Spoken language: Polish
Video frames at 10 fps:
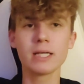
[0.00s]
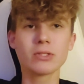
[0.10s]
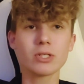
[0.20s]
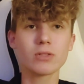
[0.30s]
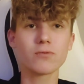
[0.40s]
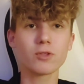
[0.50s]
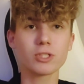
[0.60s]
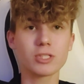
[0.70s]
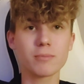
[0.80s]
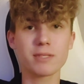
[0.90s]
No i
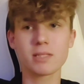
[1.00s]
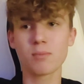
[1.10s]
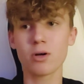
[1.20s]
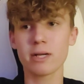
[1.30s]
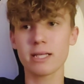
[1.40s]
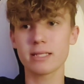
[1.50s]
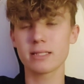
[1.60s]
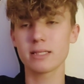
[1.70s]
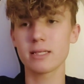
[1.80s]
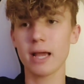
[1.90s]
tworzy sobie smoka
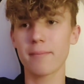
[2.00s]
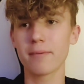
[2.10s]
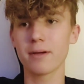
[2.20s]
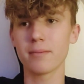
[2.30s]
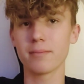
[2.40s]
z jakby